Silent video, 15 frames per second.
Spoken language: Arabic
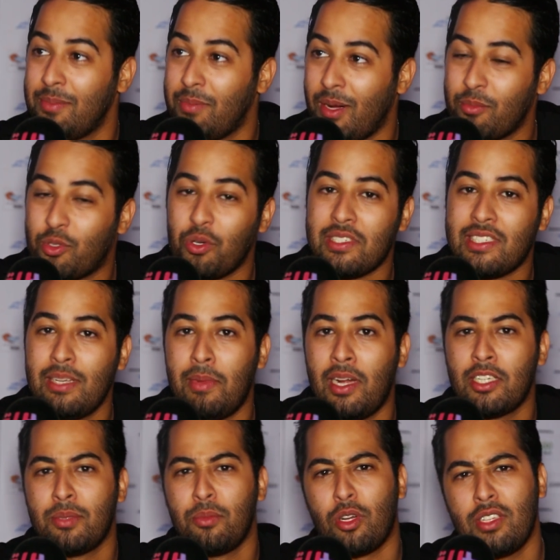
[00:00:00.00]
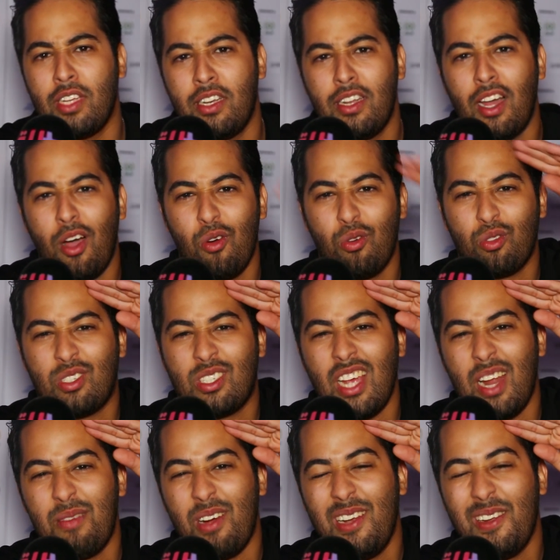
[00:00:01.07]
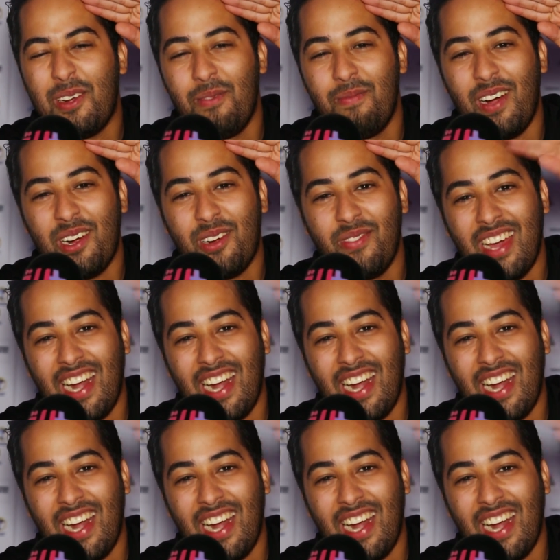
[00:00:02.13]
ديما متواصلين مع الجمهور ديالنا السلام عليكم معكم